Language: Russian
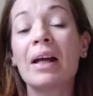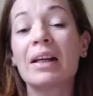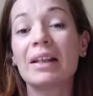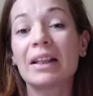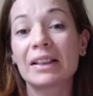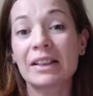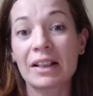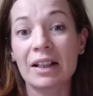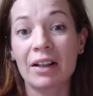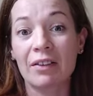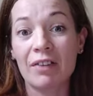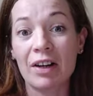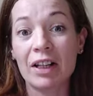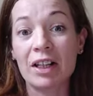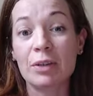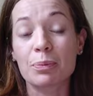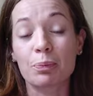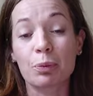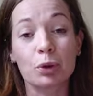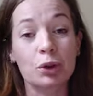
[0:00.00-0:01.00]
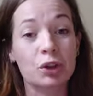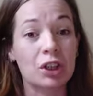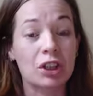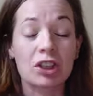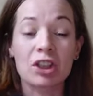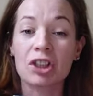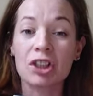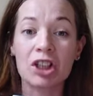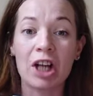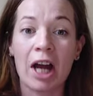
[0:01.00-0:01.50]
Если говорить по
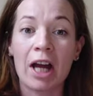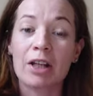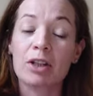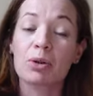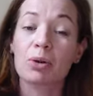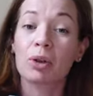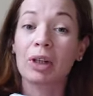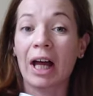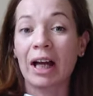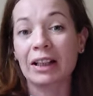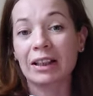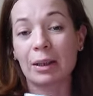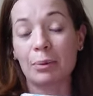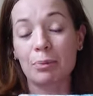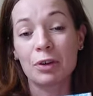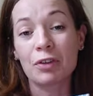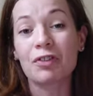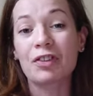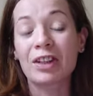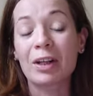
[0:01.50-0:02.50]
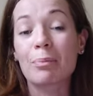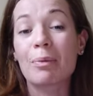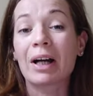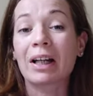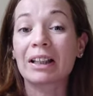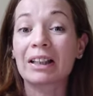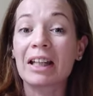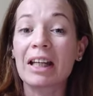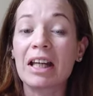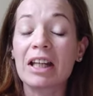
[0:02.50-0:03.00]
содержанию
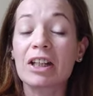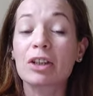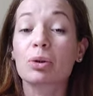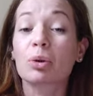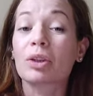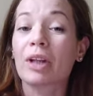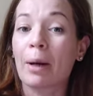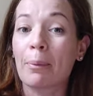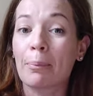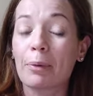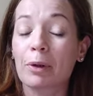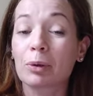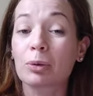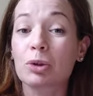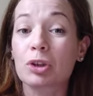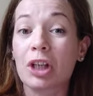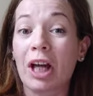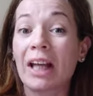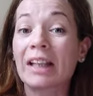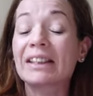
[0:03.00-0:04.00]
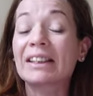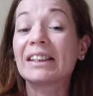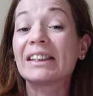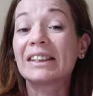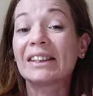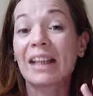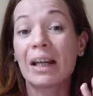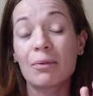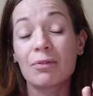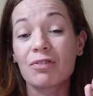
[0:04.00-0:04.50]
лактобифидобактерий, то там получается
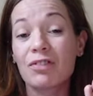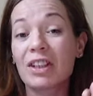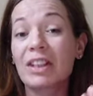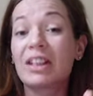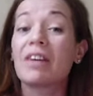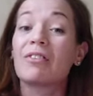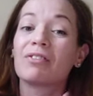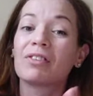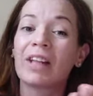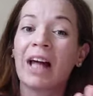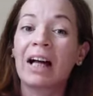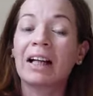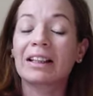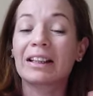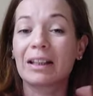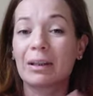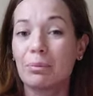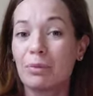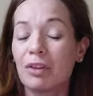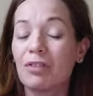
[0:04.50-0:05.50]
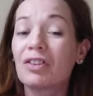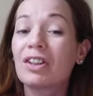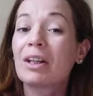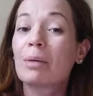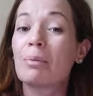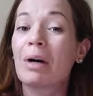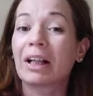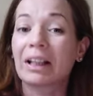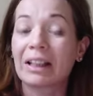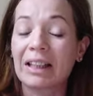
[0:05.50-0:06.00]
7 видов лакто- и
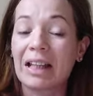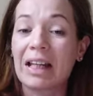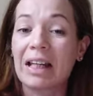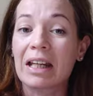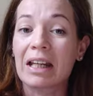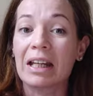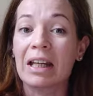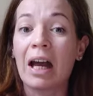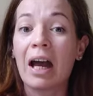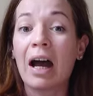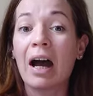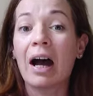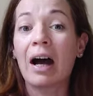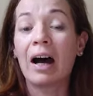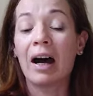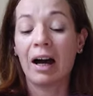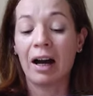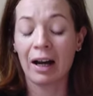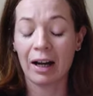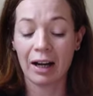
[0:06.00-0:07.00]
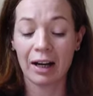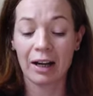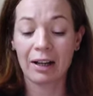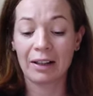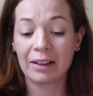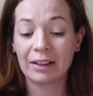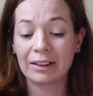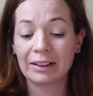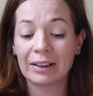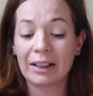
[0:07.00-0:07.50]
бифидобактерий
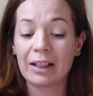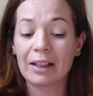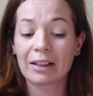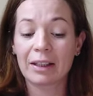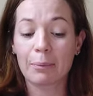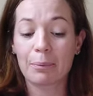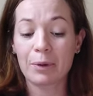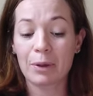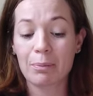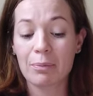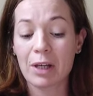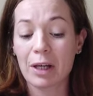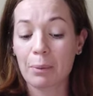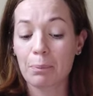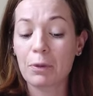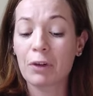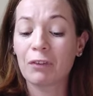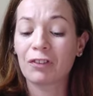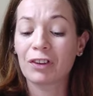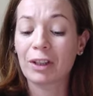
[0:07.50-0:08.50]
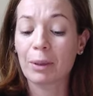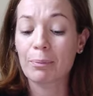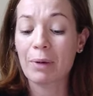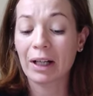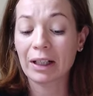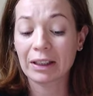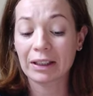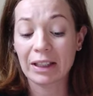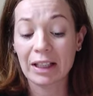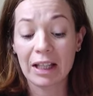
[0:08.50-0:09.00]
а, например,
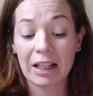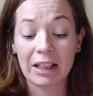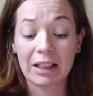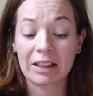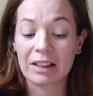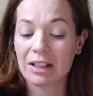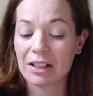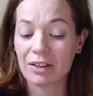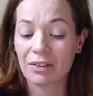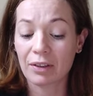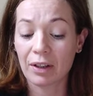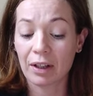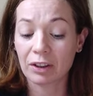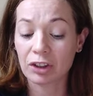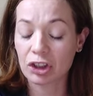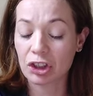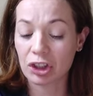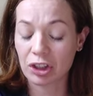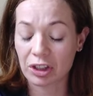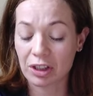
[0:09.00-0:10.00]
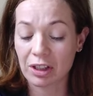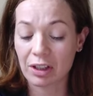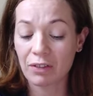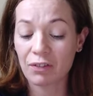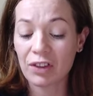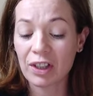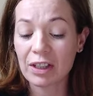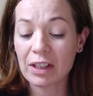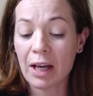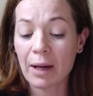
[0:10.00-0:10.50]
бифидобактерий 3, 4
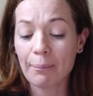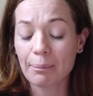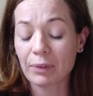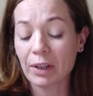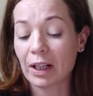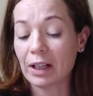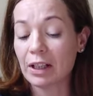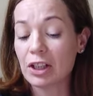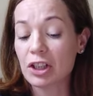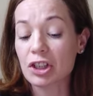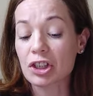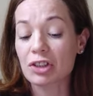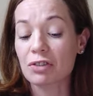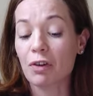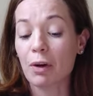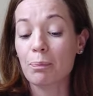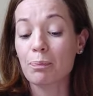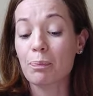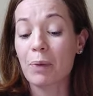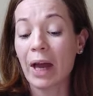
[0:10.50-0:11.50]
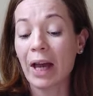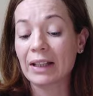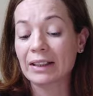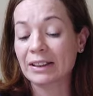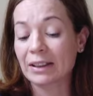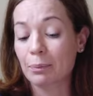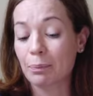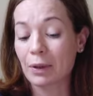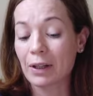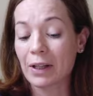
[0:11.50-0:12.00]
вида, количество
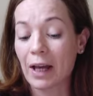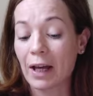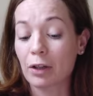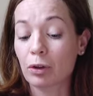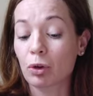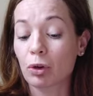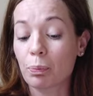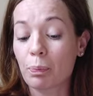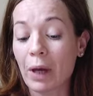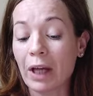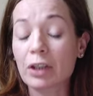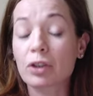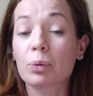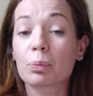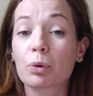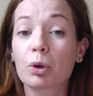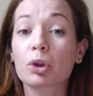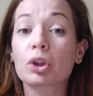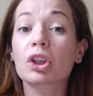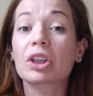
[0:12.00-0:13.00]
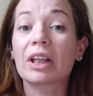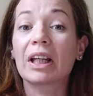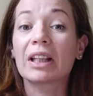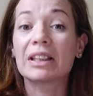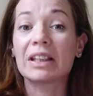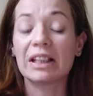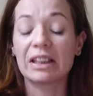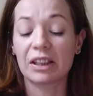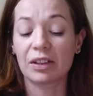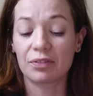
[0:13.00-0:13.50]
5,05 умножить на
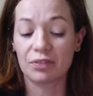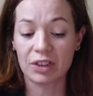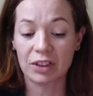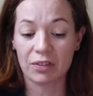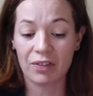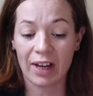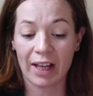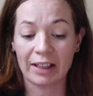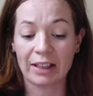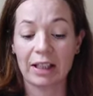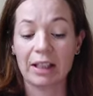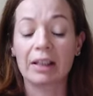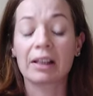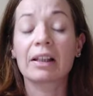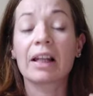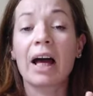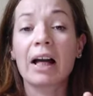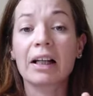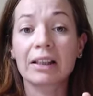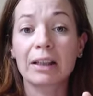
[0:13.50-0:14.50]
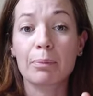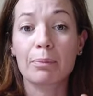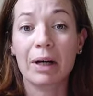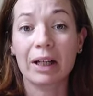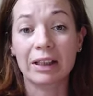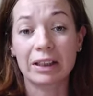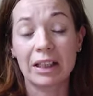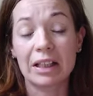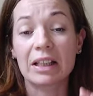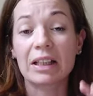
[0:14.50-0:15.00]
10 в 9,
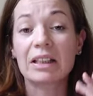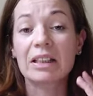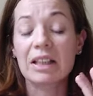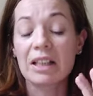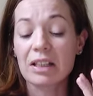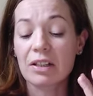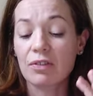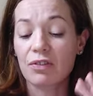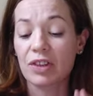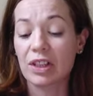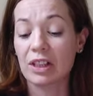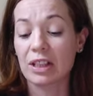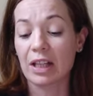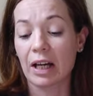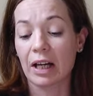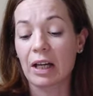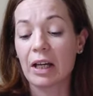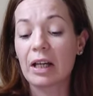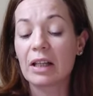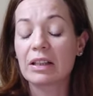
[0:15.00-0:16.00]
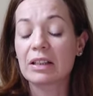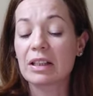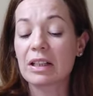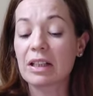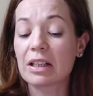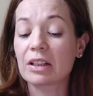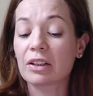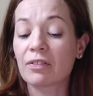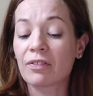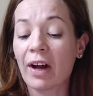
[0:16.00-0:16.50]
лактобактерий 3 вида,
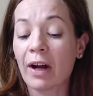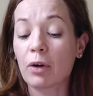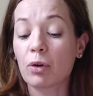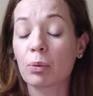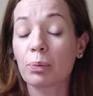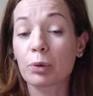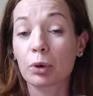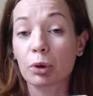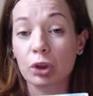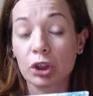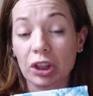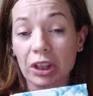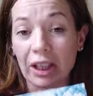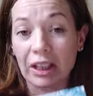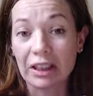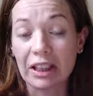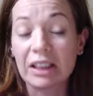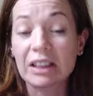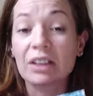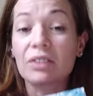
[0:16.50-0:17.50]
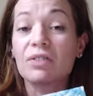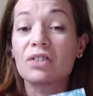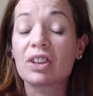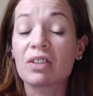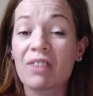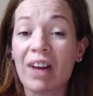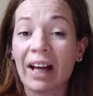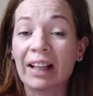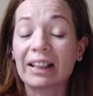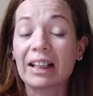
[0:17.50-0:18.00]
3,2 умножить на 10 в
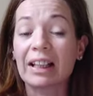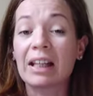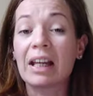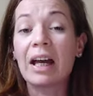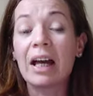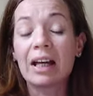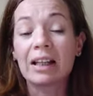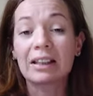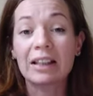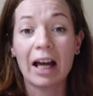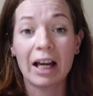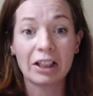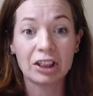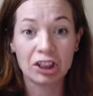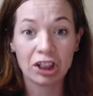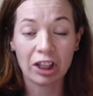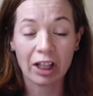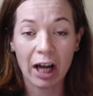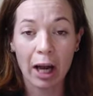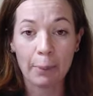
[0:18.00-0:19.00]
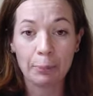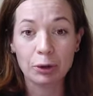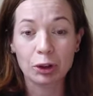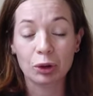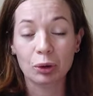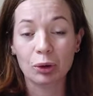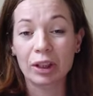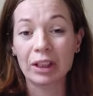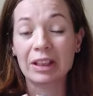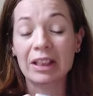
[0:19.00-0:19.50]
9. Также
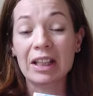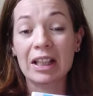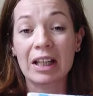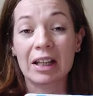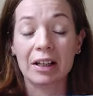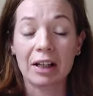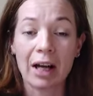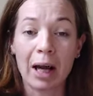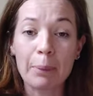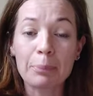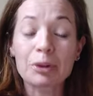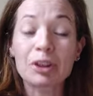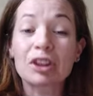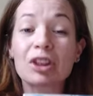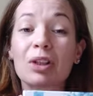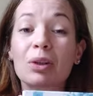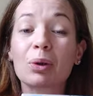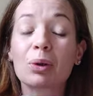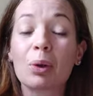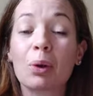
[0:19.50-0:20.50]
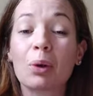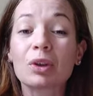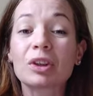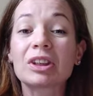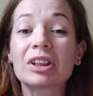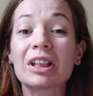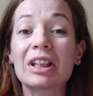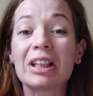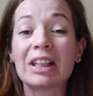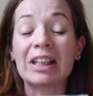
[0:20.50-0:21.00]
капсулы DR капс
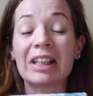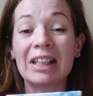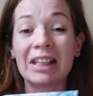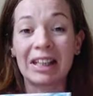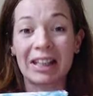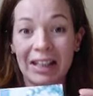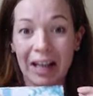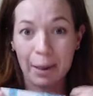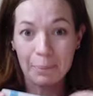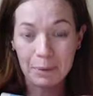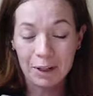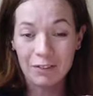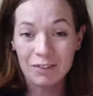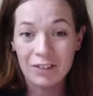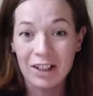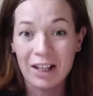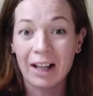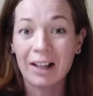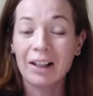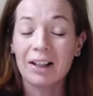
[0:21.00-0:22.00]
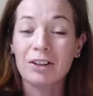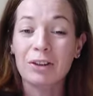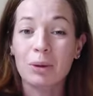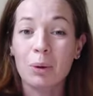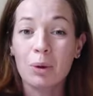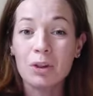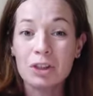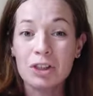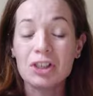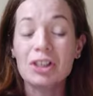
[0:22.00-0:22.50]
целлюлозные. И я проверяла
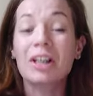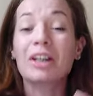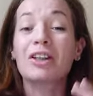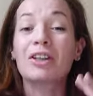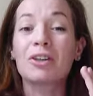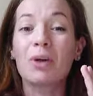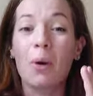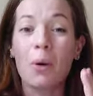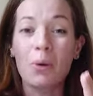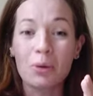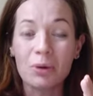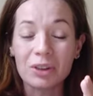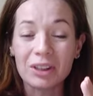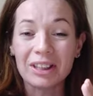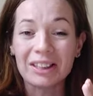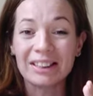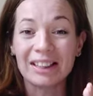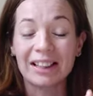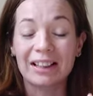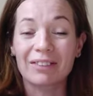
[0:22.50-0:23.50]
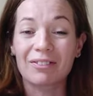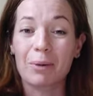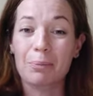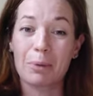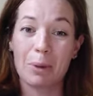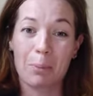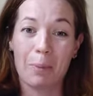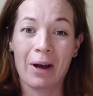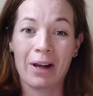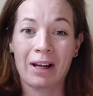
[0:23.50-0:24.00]
точно, йогурт из этого
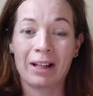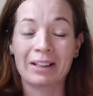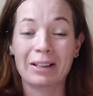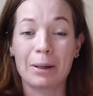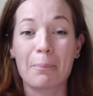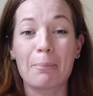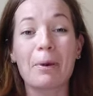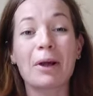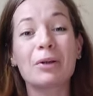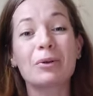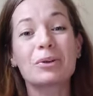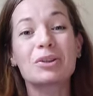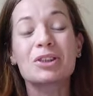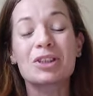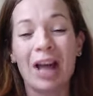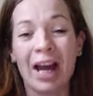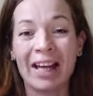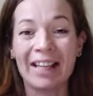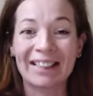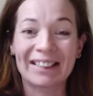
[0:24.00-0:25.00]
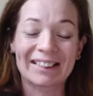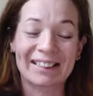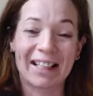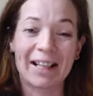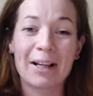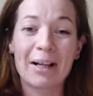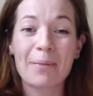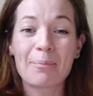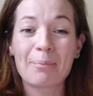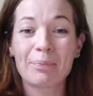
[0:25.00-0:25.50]
препарата
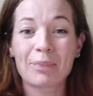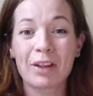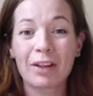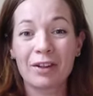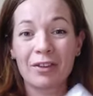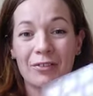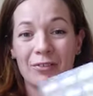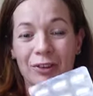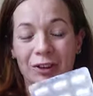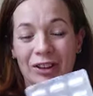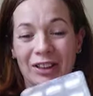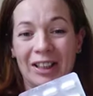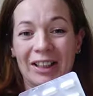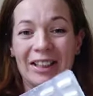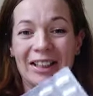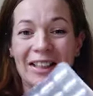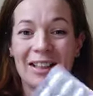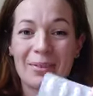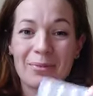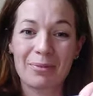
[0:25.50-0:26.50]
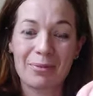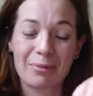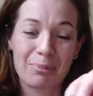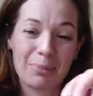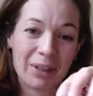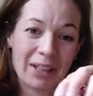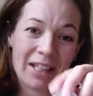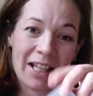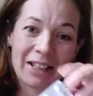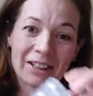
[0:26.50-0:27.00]
получается вот такие
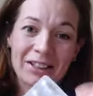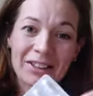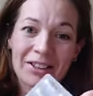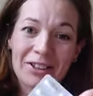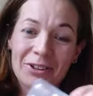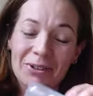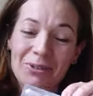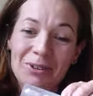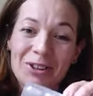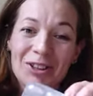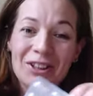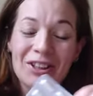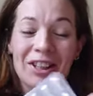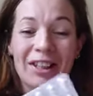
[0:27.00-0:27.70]
15 штучек.